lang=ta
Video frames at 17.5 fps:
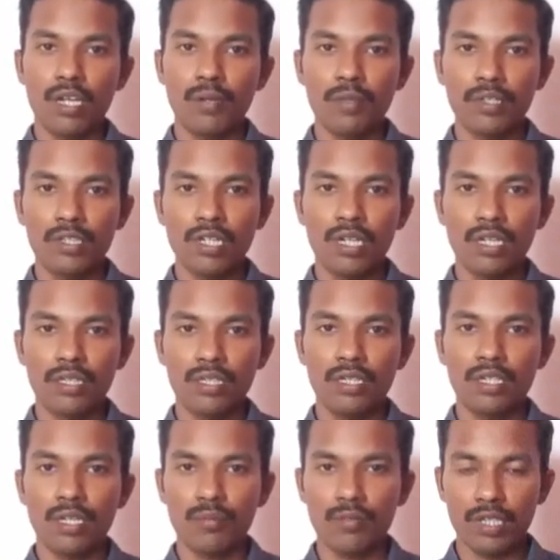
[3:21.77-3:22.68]

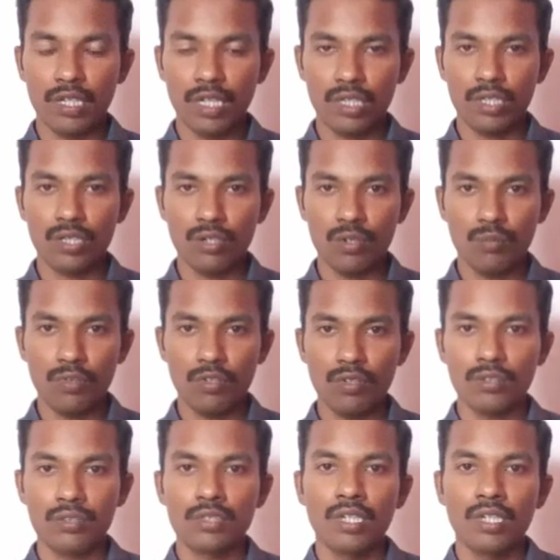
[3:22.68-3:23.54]
ஆபத்தானதுன்னு நம்ம நினைக்கிறோமோ